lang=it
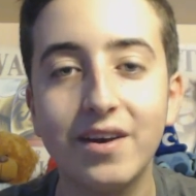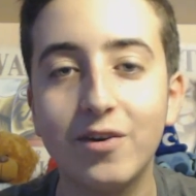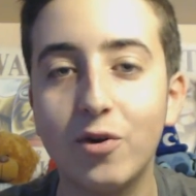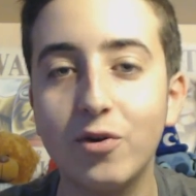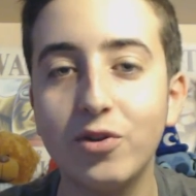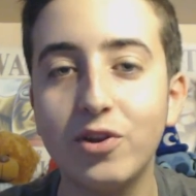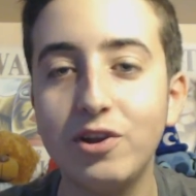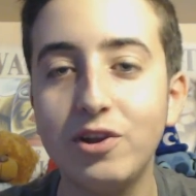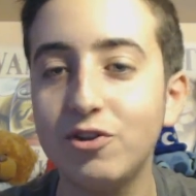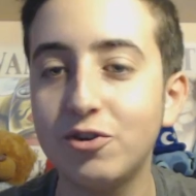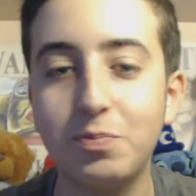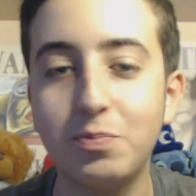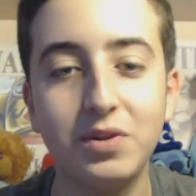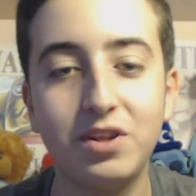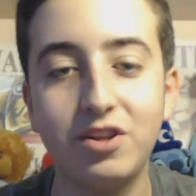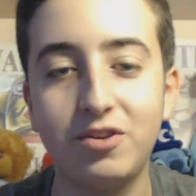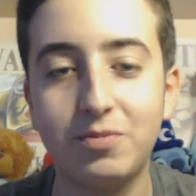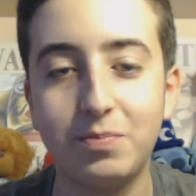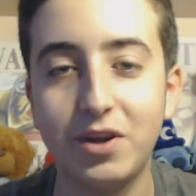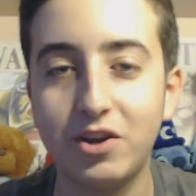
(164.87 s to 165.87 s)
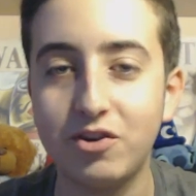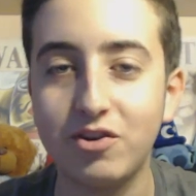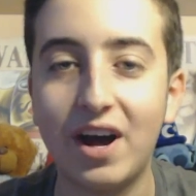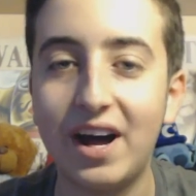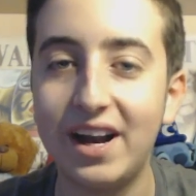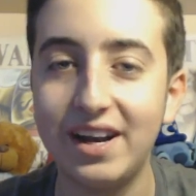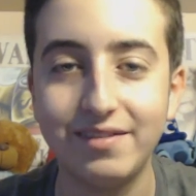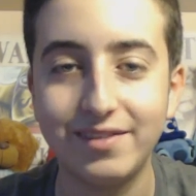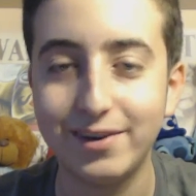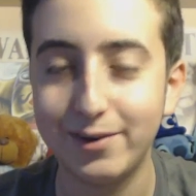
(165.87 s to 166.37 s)
con degli ospiti
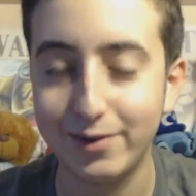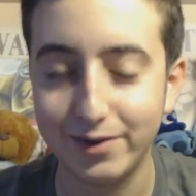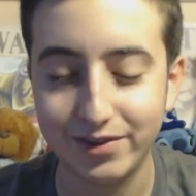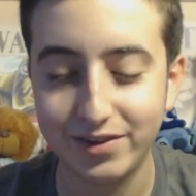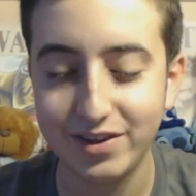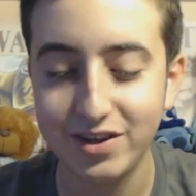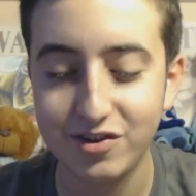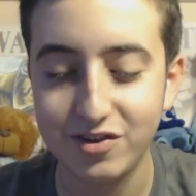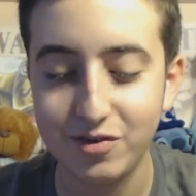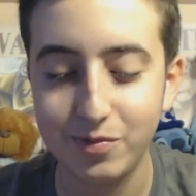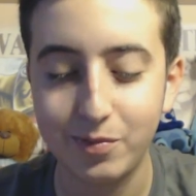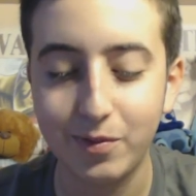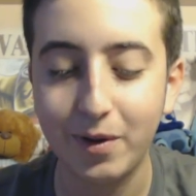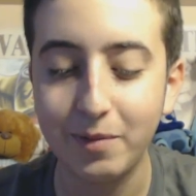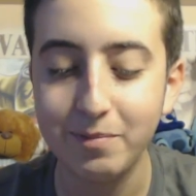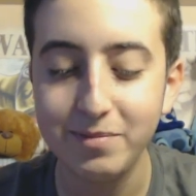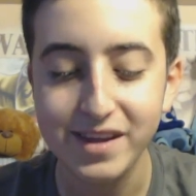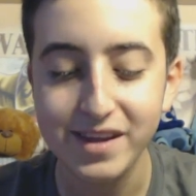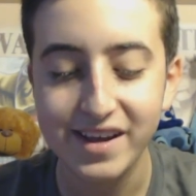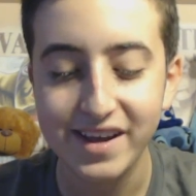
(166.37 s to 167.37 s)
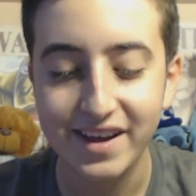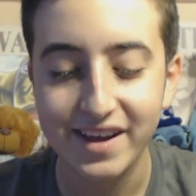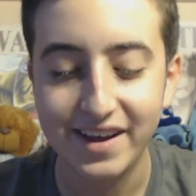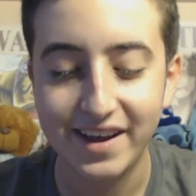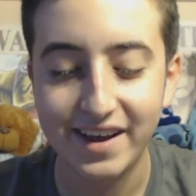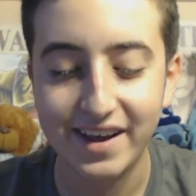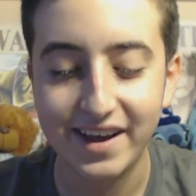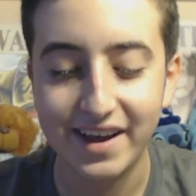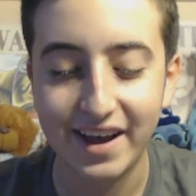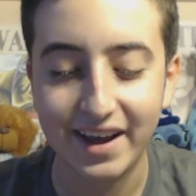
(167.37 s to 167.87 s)
speciali, ve lo anticipo
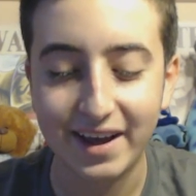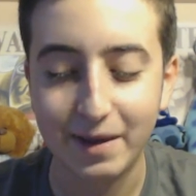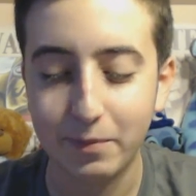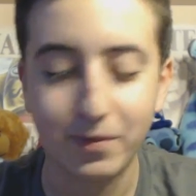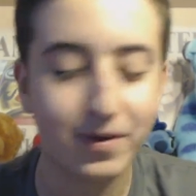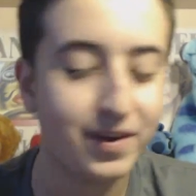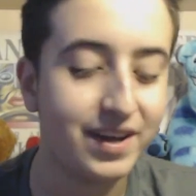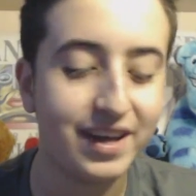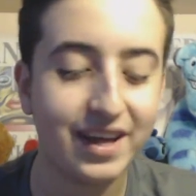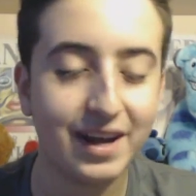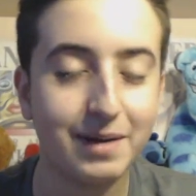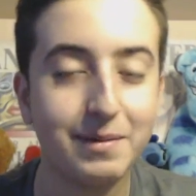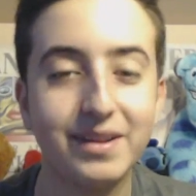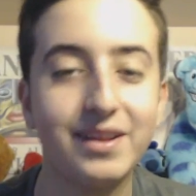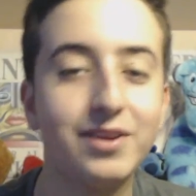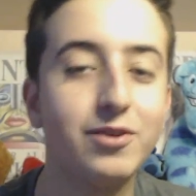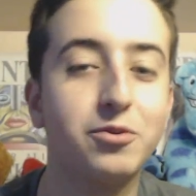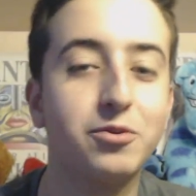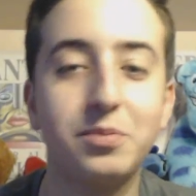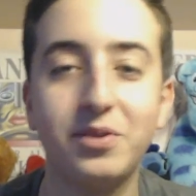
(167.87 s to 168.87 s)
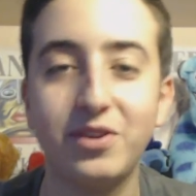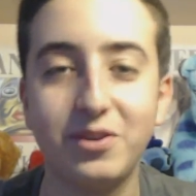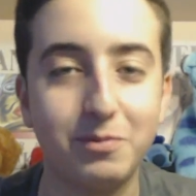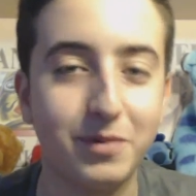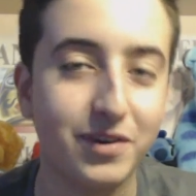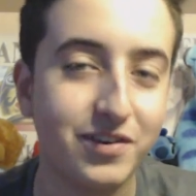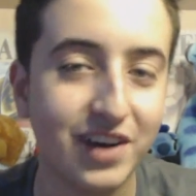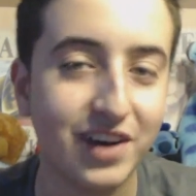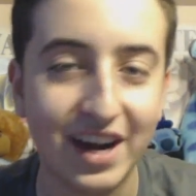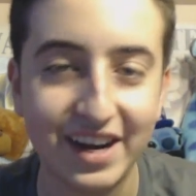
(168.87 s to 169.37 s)
eh, che poi chiaramente gli ospiti
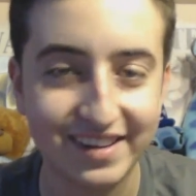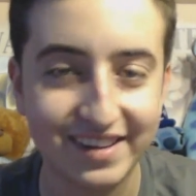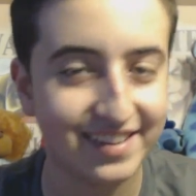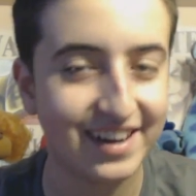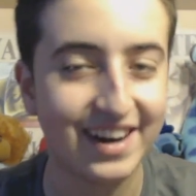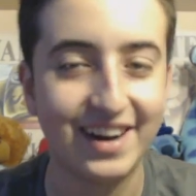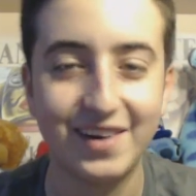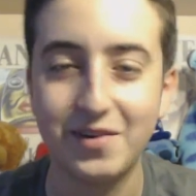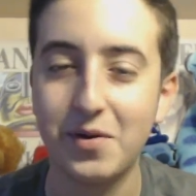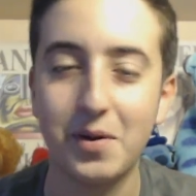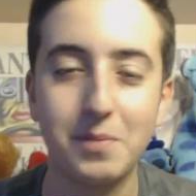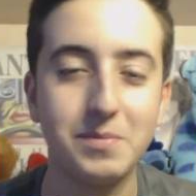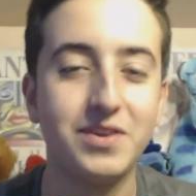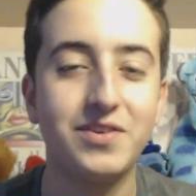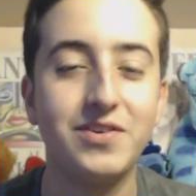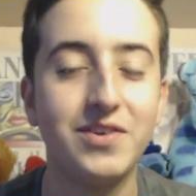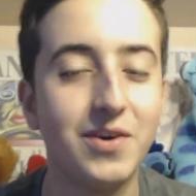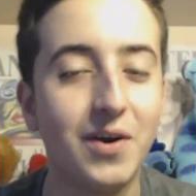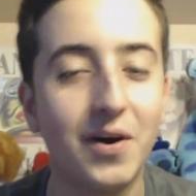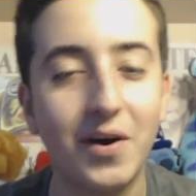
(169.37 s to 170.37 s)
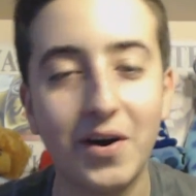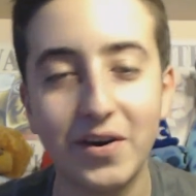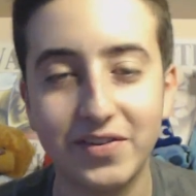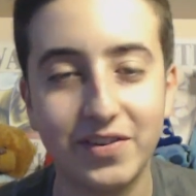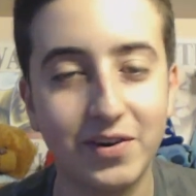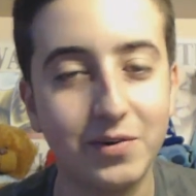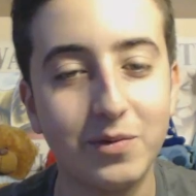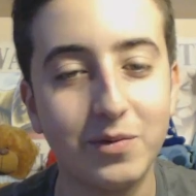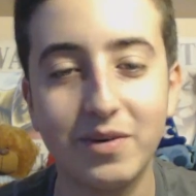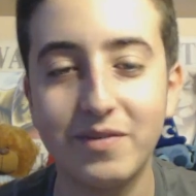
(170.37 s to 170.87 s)
speciali saranno amici
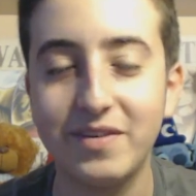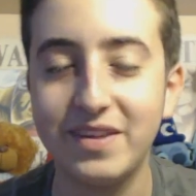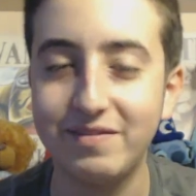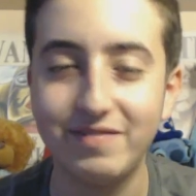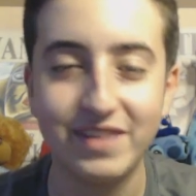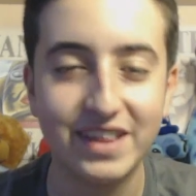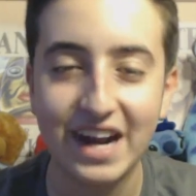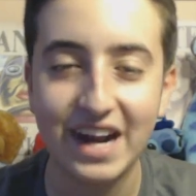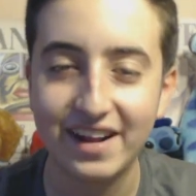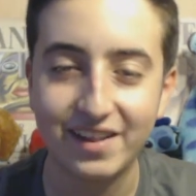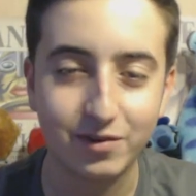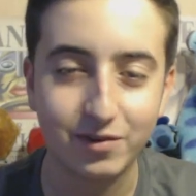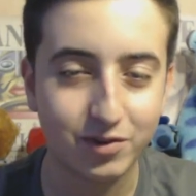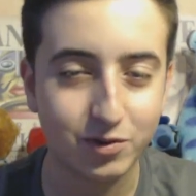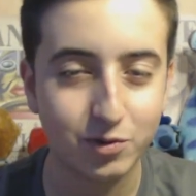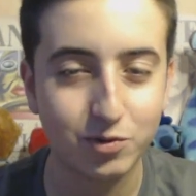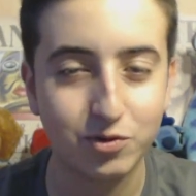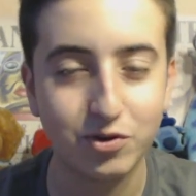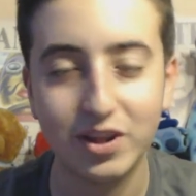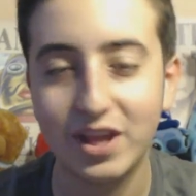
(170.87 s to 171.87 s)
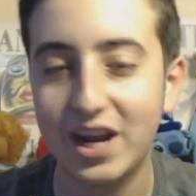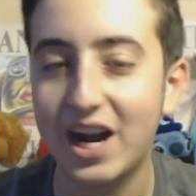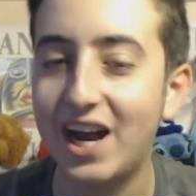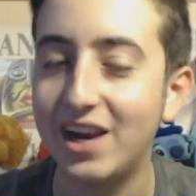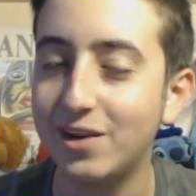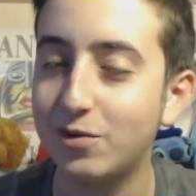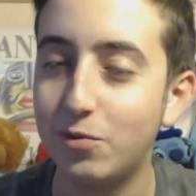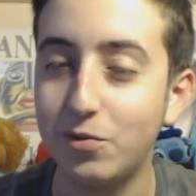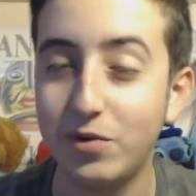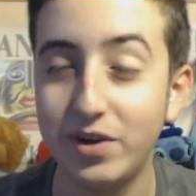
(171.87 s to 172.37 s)
nostri, comunque ved vedrete cosa succederà,
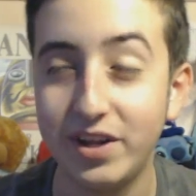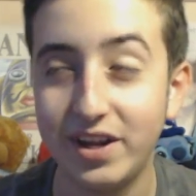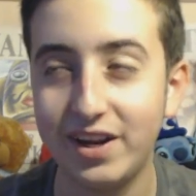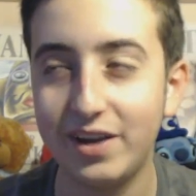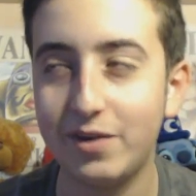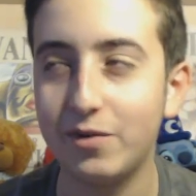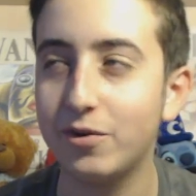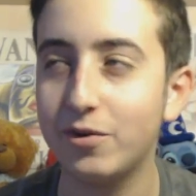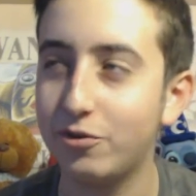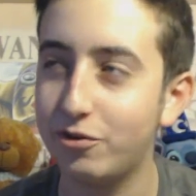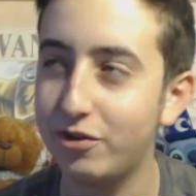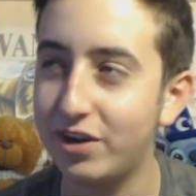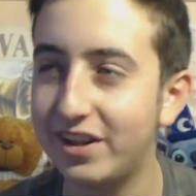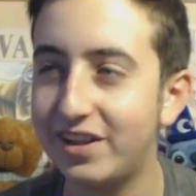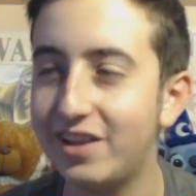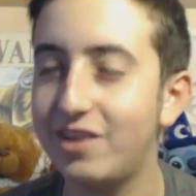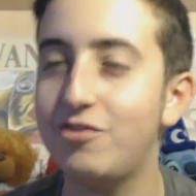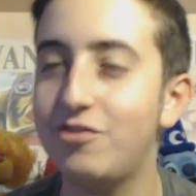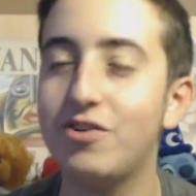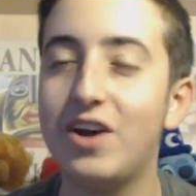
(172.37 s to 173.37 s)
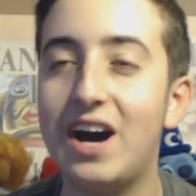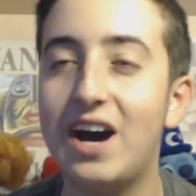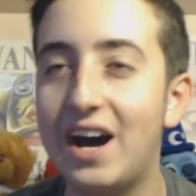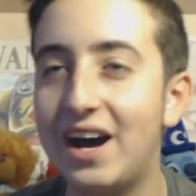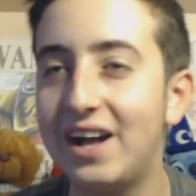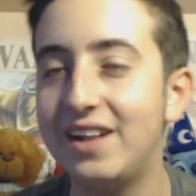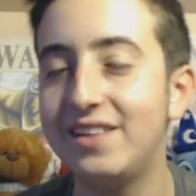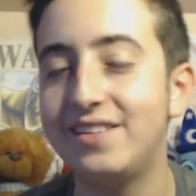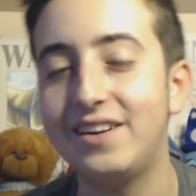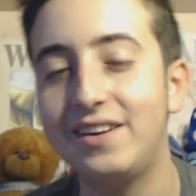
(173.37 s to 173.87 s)
alcuni li conoscerete
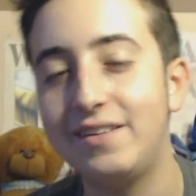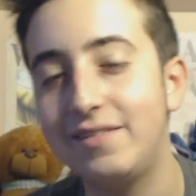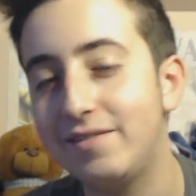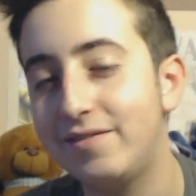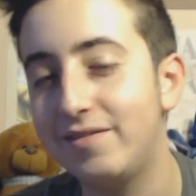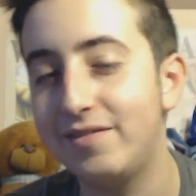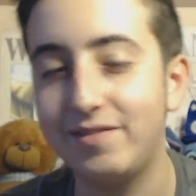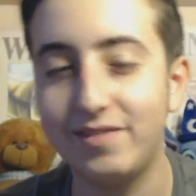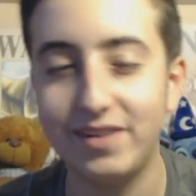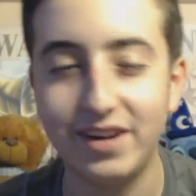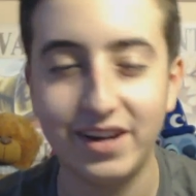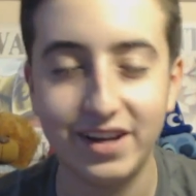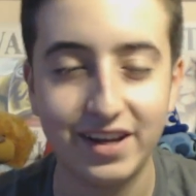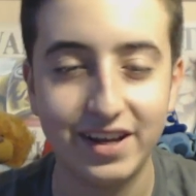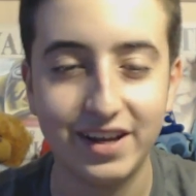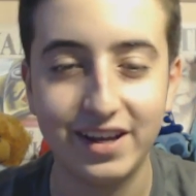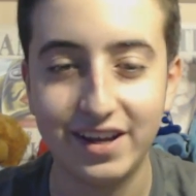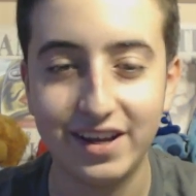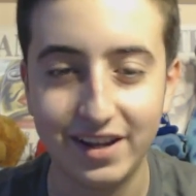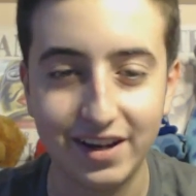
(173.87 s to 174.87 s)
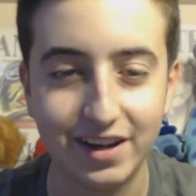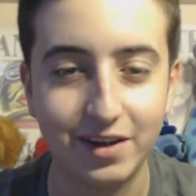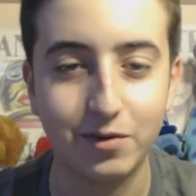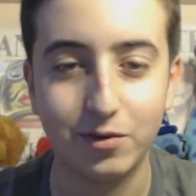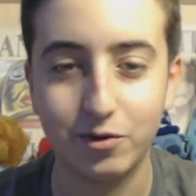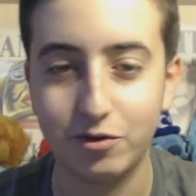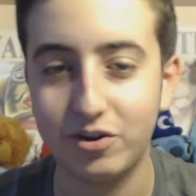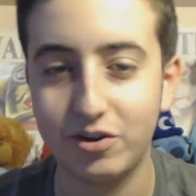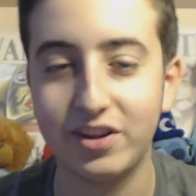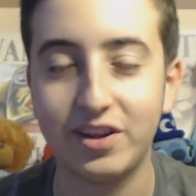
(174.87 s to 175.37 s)
già, altri mm, li, li
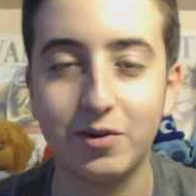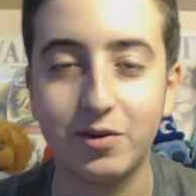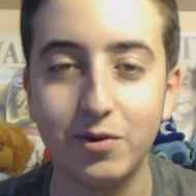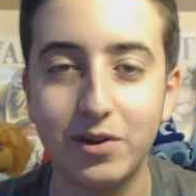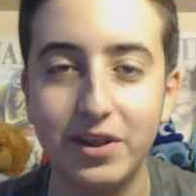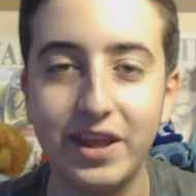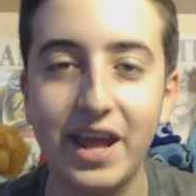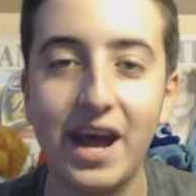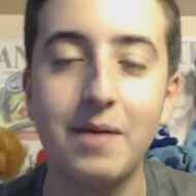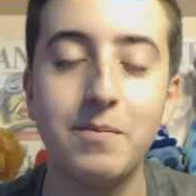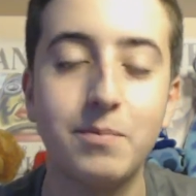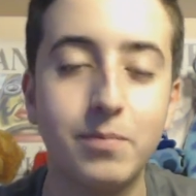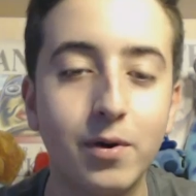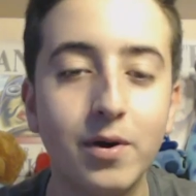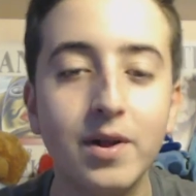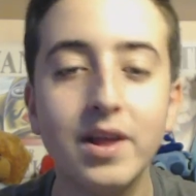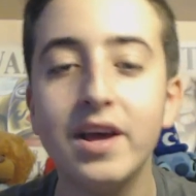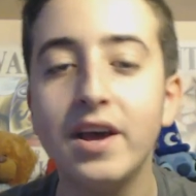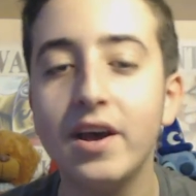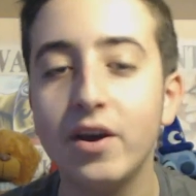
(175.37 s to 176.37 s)
conoscerete col tempo,